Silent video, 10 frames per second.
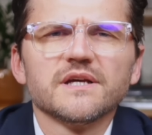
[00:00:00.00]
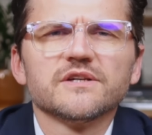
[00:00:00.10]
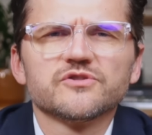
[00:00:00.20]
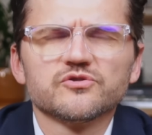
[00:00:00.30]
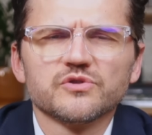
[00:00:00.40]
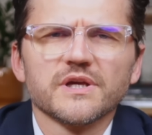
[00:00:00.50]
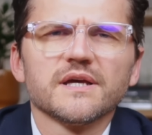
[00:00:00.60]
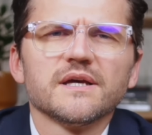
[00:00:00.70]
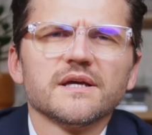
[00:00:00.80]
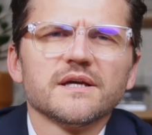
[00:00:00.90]
stosuje
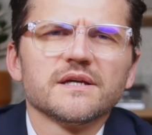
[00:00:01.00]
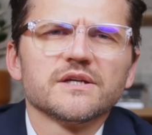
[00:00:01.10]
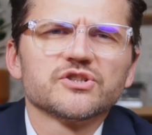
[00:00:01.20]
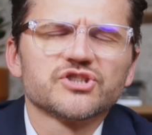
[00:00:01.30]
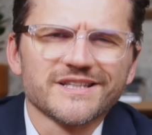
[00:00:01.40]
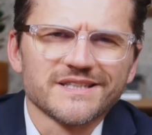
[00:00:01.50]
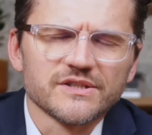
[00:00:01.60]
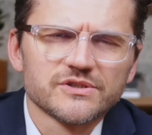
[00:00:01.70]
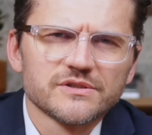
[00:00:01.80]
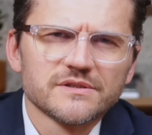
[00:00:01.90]

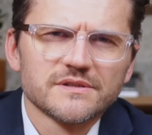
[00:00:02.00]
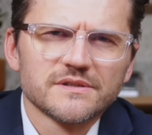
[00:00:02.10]
szantaż.